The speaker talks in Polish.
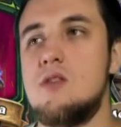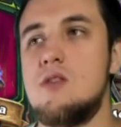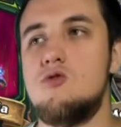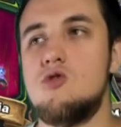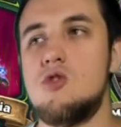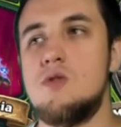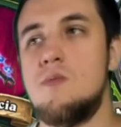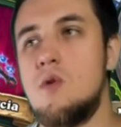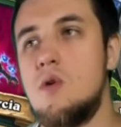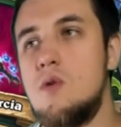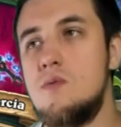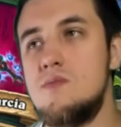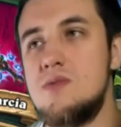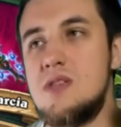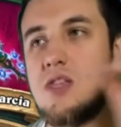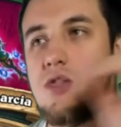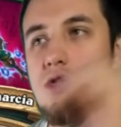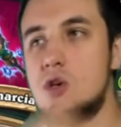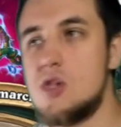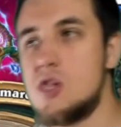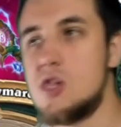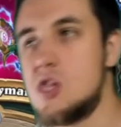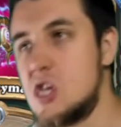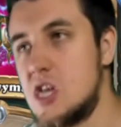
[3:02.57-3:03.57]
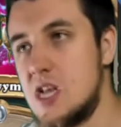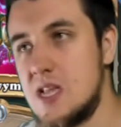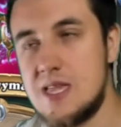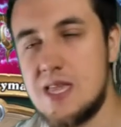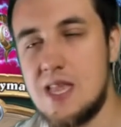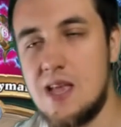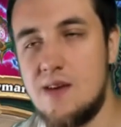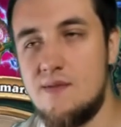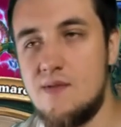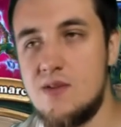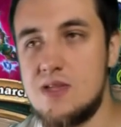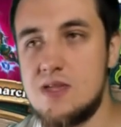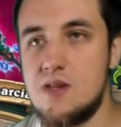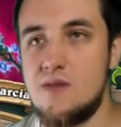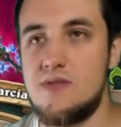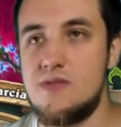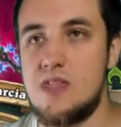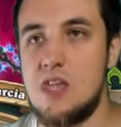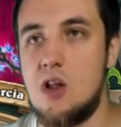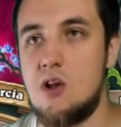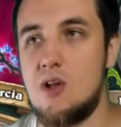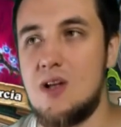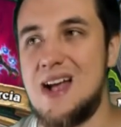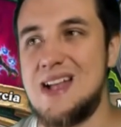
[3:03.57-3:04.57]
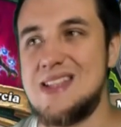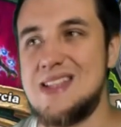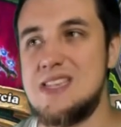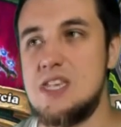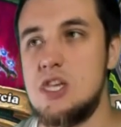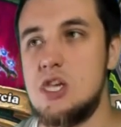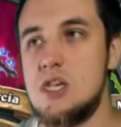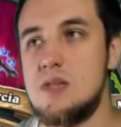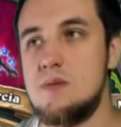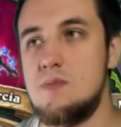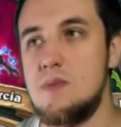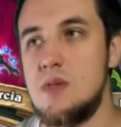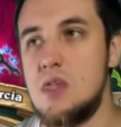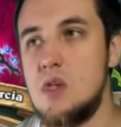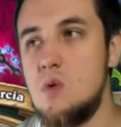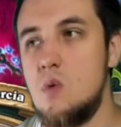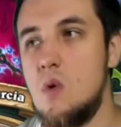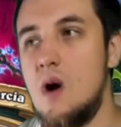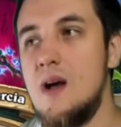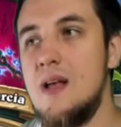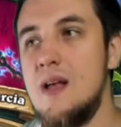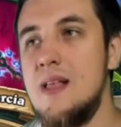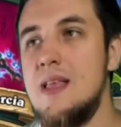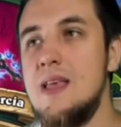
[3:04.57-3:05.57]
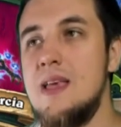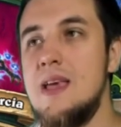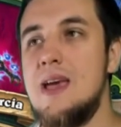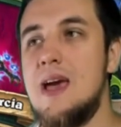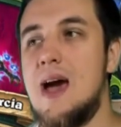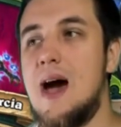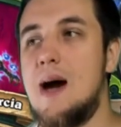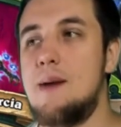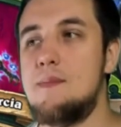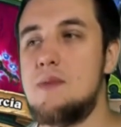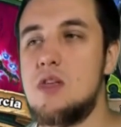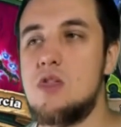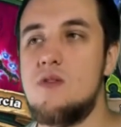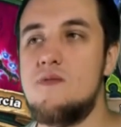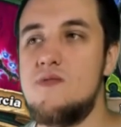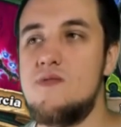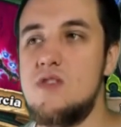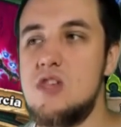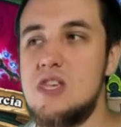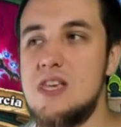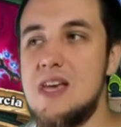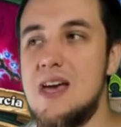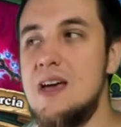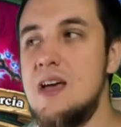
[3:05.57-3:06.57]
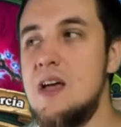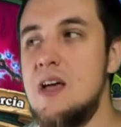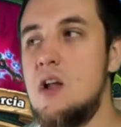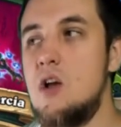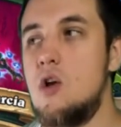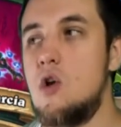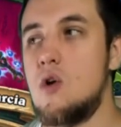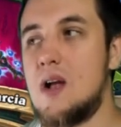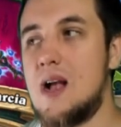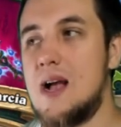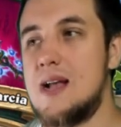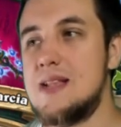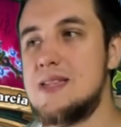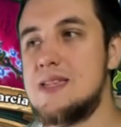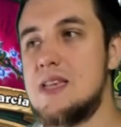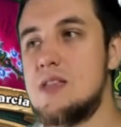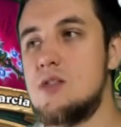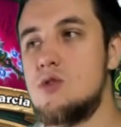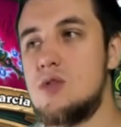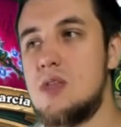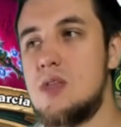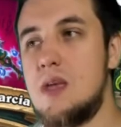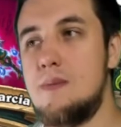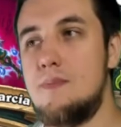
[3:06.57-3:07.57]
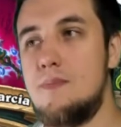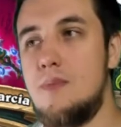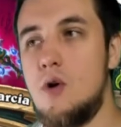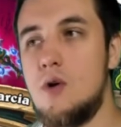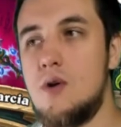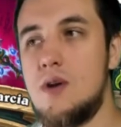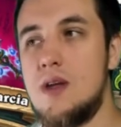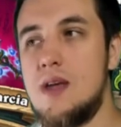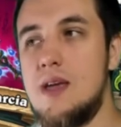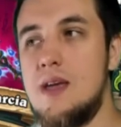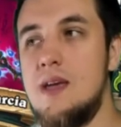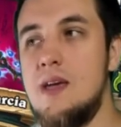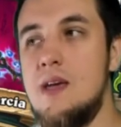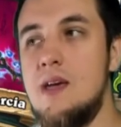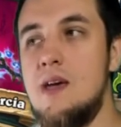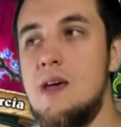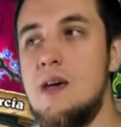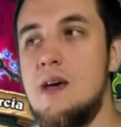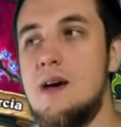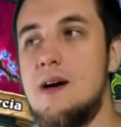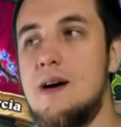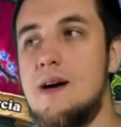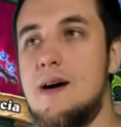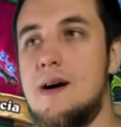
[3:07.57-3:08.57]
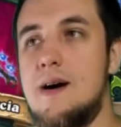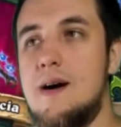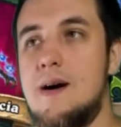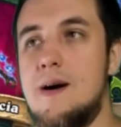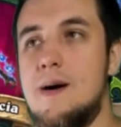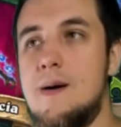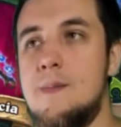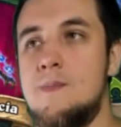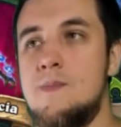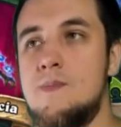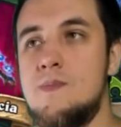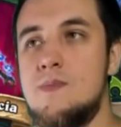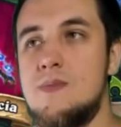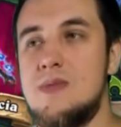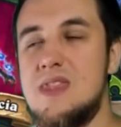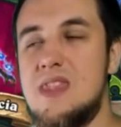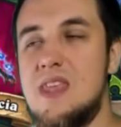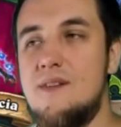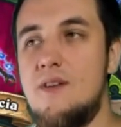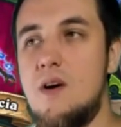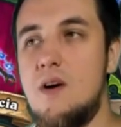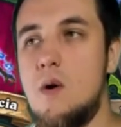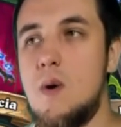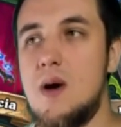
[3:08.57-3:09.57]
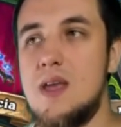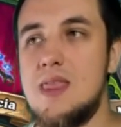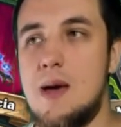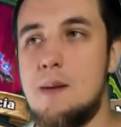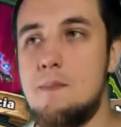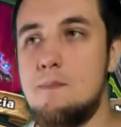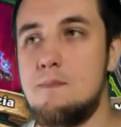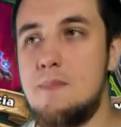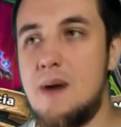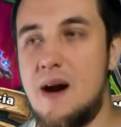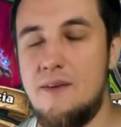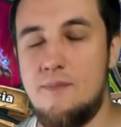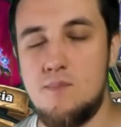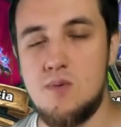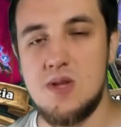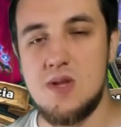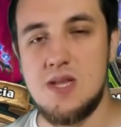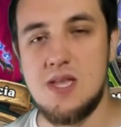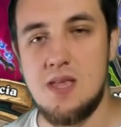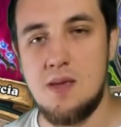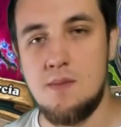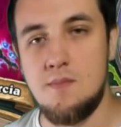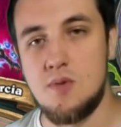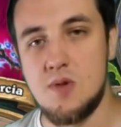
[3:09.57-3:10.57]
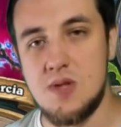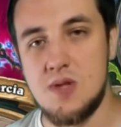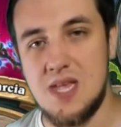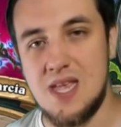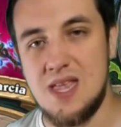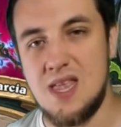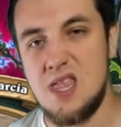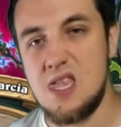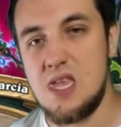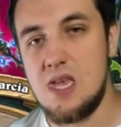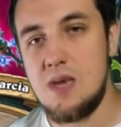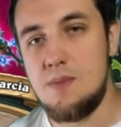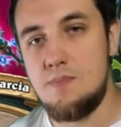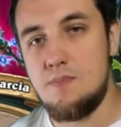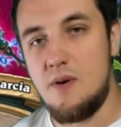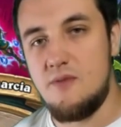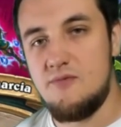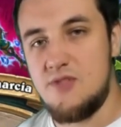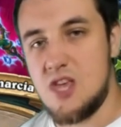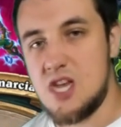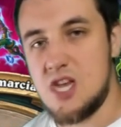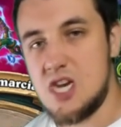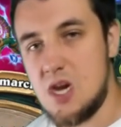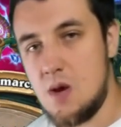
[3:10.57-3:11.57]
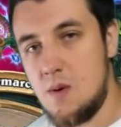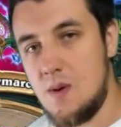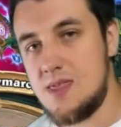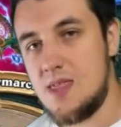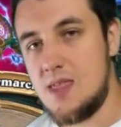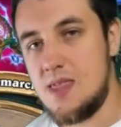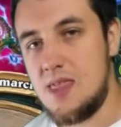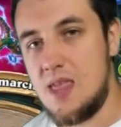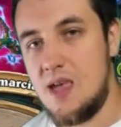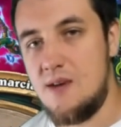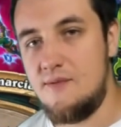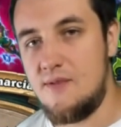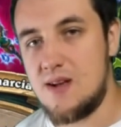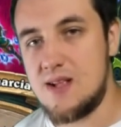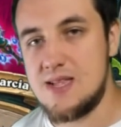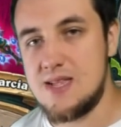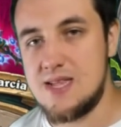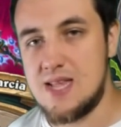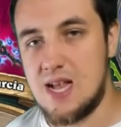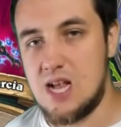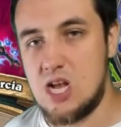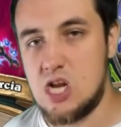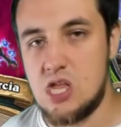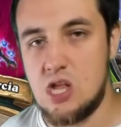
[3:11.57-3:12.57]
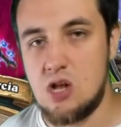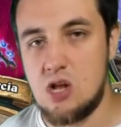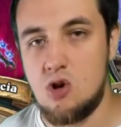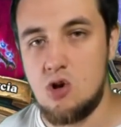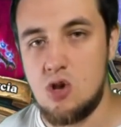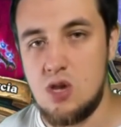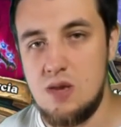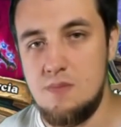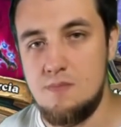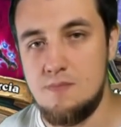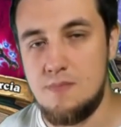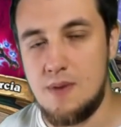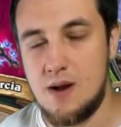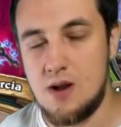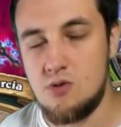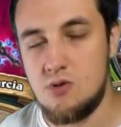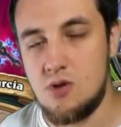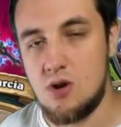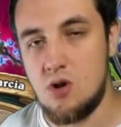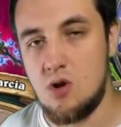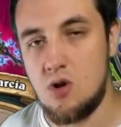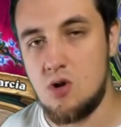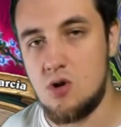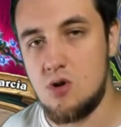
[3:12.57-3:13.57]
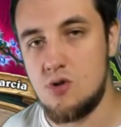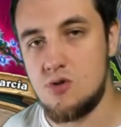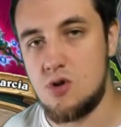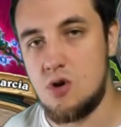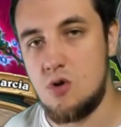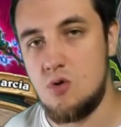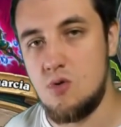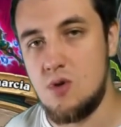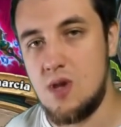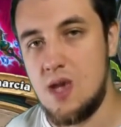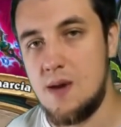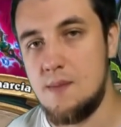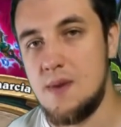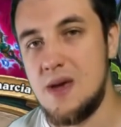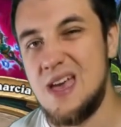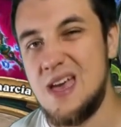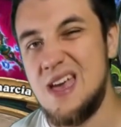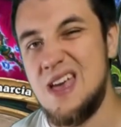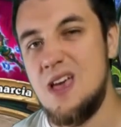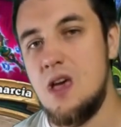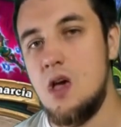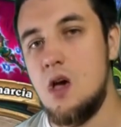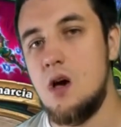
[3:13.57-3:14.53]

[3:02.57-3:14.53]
niektórzy mogą nie dostrzec nawet co w tej lokacji się zmieniło, a mianowicie lokacja do tej pory dawała nam buff plus 1 plus 1 i powtarzała ten efekt za każdego impa, którego kontrolujemy.